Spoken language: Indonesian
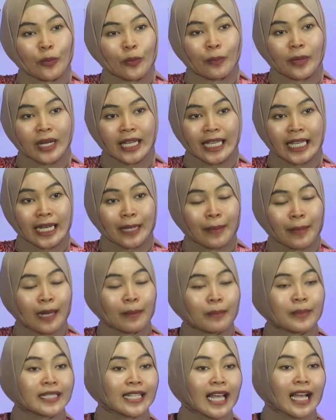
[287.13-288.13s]
untuk
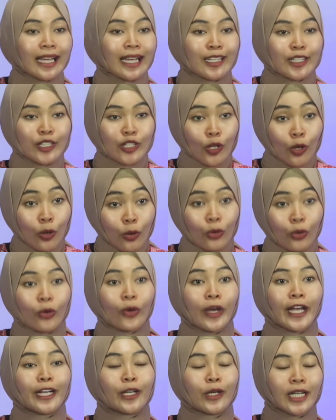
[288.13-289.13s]
pengiriman bisa ke
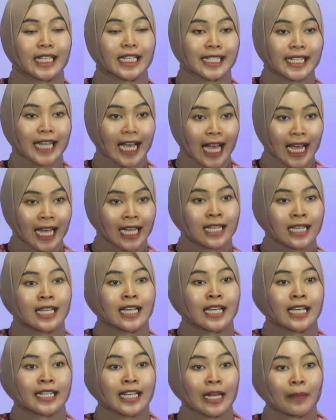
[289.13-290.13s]
seluruh Indonesia
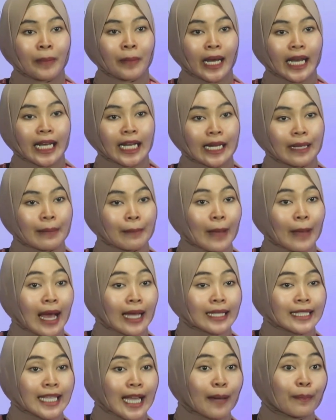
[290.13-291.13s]
dan
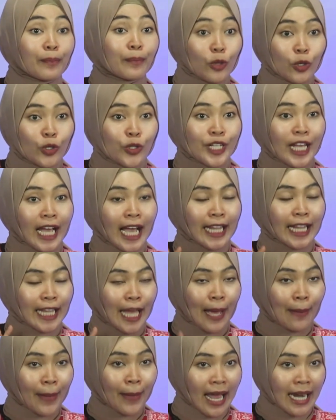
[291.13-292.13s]
pengirimannya pun sangat
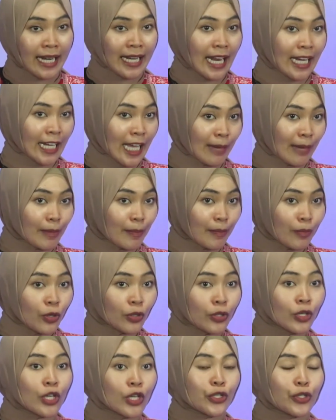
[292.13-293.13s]
aman dan kami
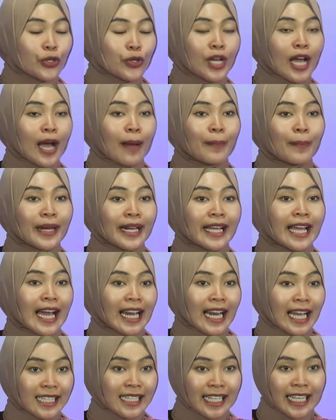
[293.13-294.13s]
pun juga
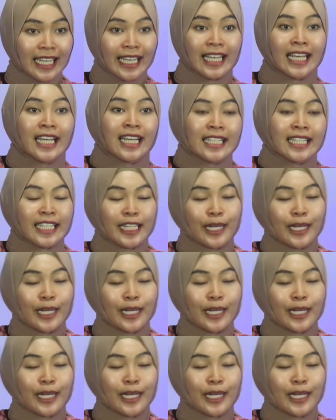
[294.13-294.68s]
bergaransi.